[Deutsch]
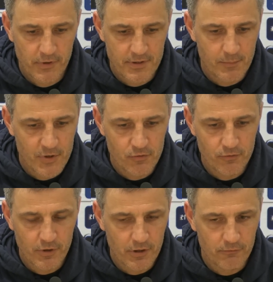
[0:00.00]
äh, sagen wir
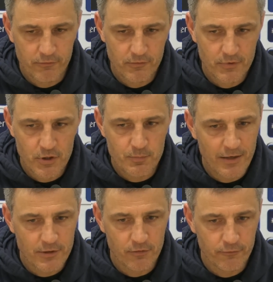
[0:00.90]
so, nicht
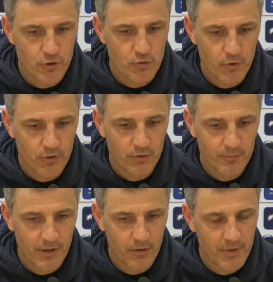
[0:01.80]
mehr so frisch wirkte,
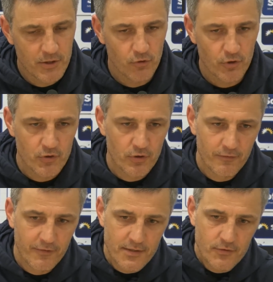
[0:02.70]
um da nochmal
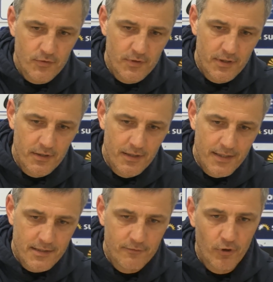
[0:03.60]
zurückzukommen, was uns in den
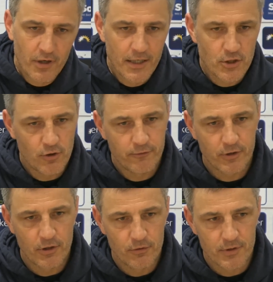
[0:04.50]
letzten Wochen eigentlich
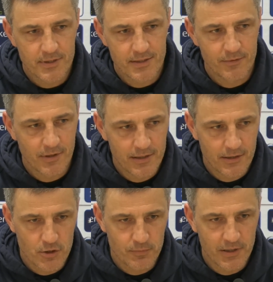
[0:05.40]
oft gelungen ist, dass wir halt
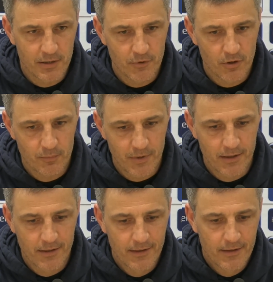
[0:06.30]
dann Spiele immer
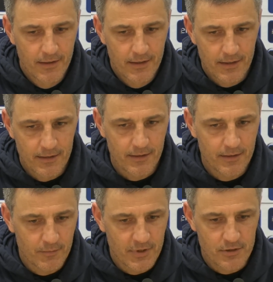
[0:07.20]
nochmal gedreht
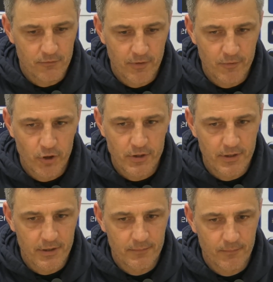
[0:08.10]
haben. Dazu waren wir
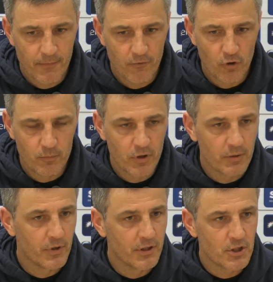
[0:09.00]
heute, warum auch
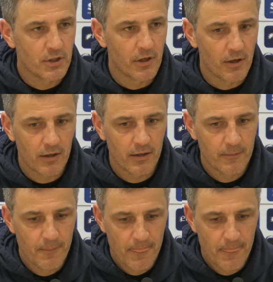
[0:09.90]
immer, nicht in der Lage.